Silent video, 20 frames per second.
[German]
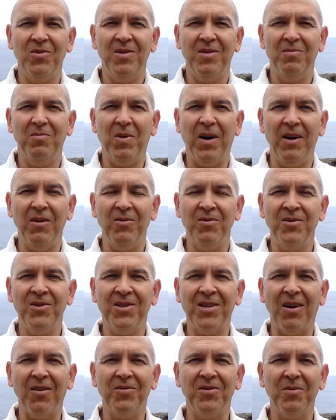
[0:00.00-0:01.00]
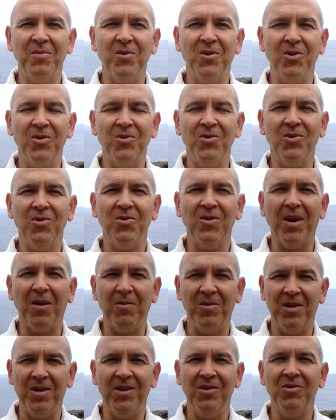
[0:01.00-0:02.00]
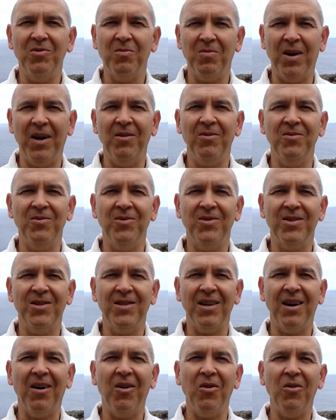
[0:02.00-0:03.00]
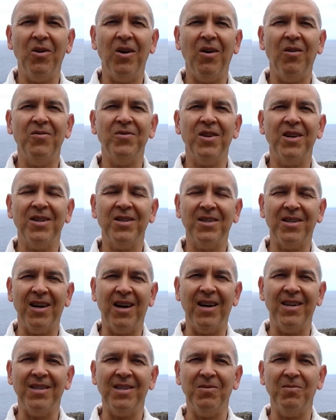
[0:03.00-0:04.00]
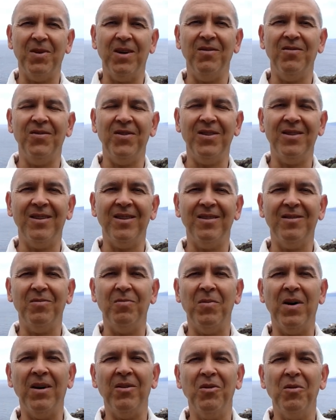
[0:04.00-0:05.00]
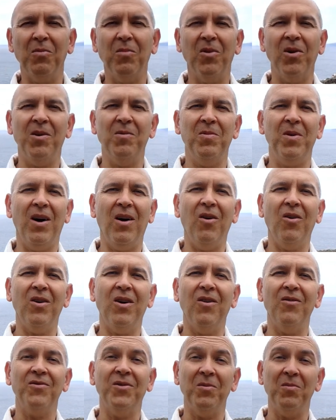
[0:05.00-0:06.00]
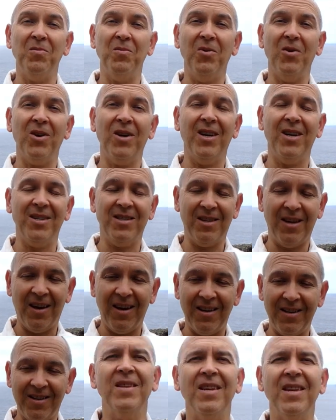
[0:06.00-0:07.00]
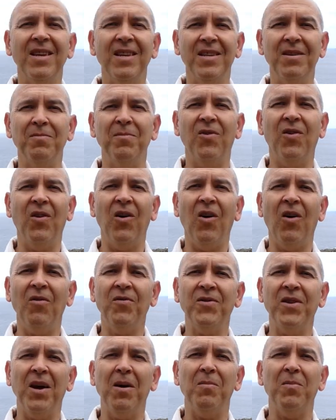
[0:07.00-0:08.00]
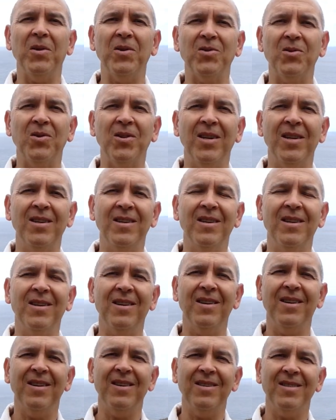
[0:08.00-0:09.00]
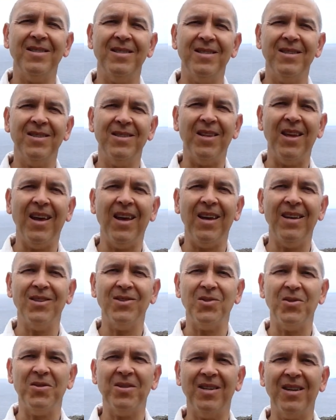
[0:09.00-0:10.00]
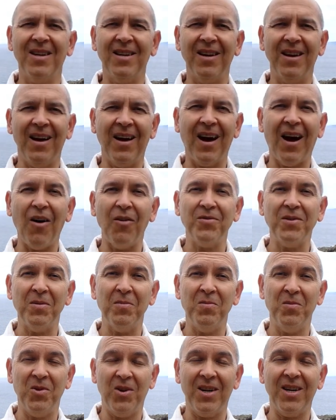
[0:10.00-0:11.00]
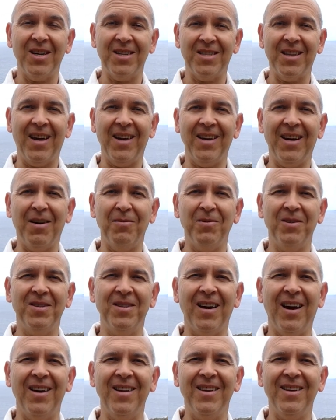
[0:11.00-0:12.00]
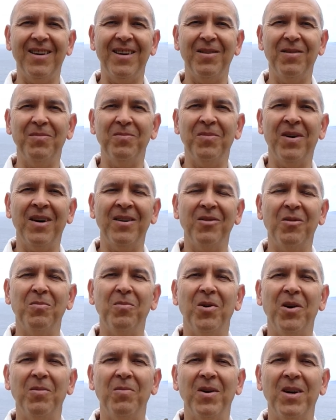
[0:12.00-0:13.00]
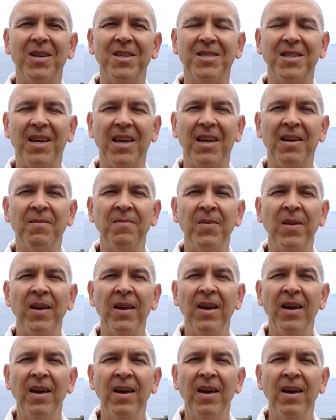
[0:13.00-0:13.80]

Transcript: Und bei uns auf dem Grundstück, aber nicht nur bei uns, auch auf der Straße, man findet Mangobäume auch auf dem Bürgersteig. Die nicht im Hof der Personen äh, stehen, sondern auf dem Bürgersteig habe ich einige Mangobäume gesehen.